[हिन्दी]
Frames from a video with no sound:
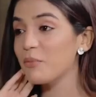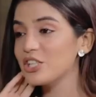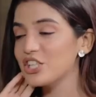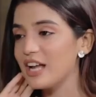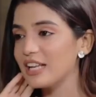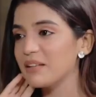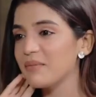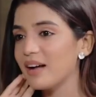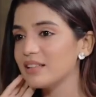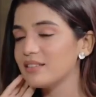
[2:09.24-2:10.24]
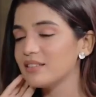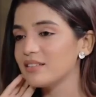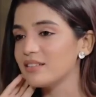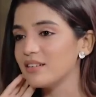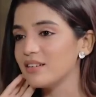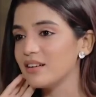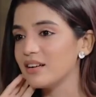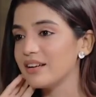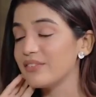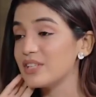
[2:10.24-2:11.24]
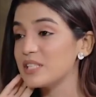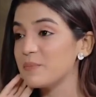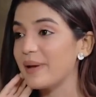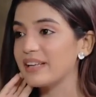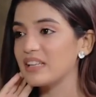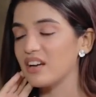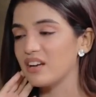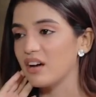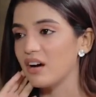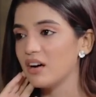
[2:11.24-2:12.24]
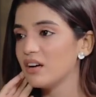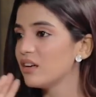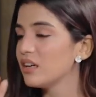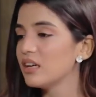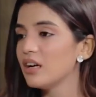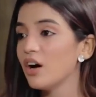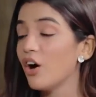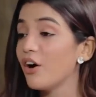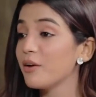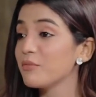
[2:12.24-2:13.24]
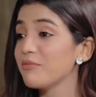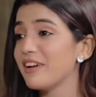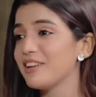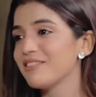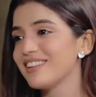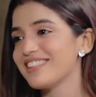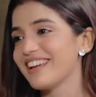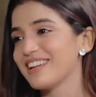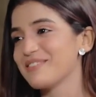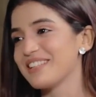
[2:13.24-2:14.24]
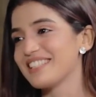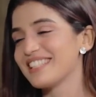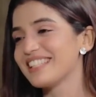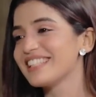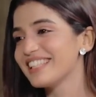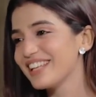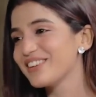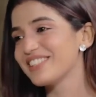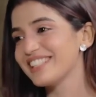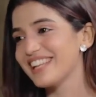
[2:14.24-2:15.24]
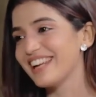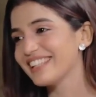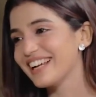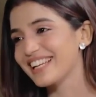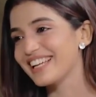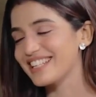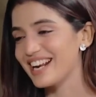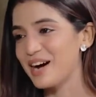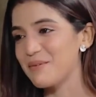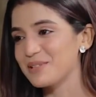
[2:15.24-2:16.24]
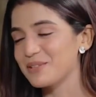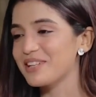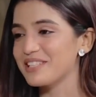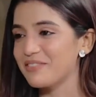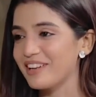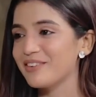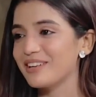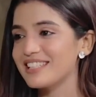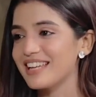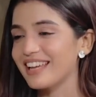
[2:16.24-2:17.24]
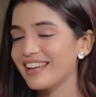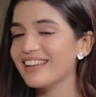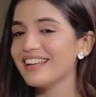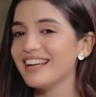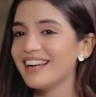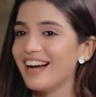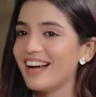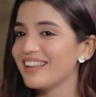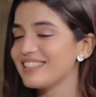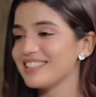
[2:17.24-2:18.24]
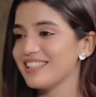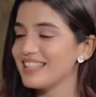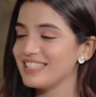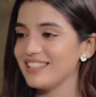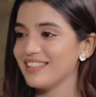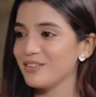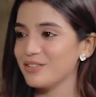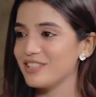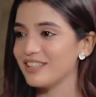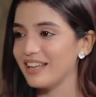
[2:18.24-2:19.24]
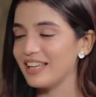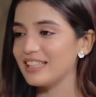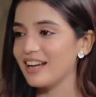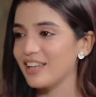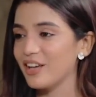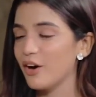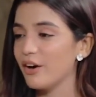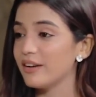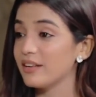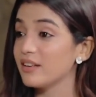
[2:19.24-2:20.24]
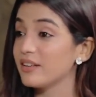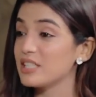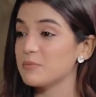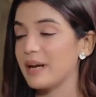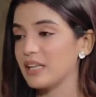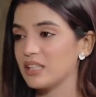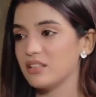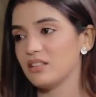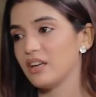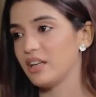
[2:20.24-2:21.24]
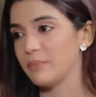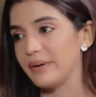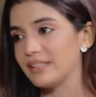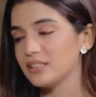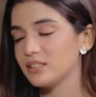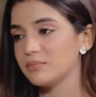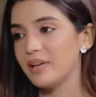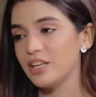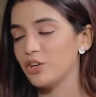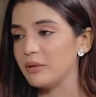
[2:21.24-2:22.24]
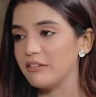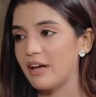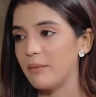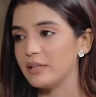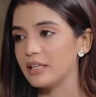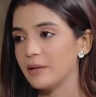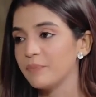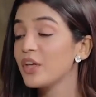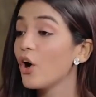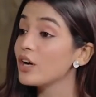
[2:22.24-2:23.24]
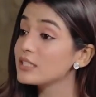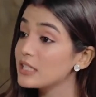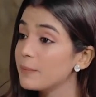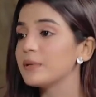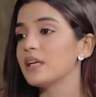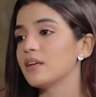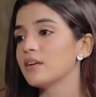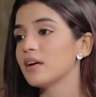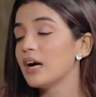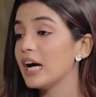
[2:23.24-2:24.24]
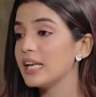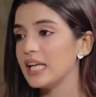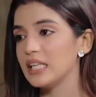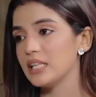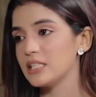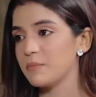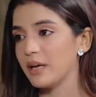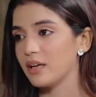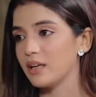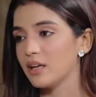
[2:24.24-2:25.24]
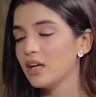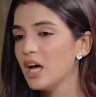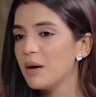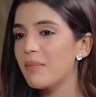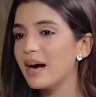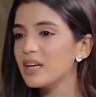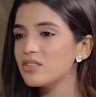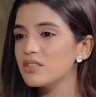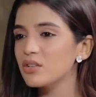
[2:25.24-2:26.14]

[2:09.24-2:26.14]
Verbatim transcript: थोड़ा बहुत जाने के बाद किसी को सेंस ऑफ ह्यूमर करना अच्छा ओके okay. और फनी होना चाहिए बस हम्म। ज़िंदगी गुजर जाए ना ताकि हाँ। आराम से थोड़ा सा फनी होना चाहिए हंसी खुशी रहें ताकि हम्म। और रिस्पेक्ट करे बस okay. मेरी और मेरी फैमिली की हाँ. और सब की हर एक की रिस्पेक्ट हाँ. करें okay. बाकी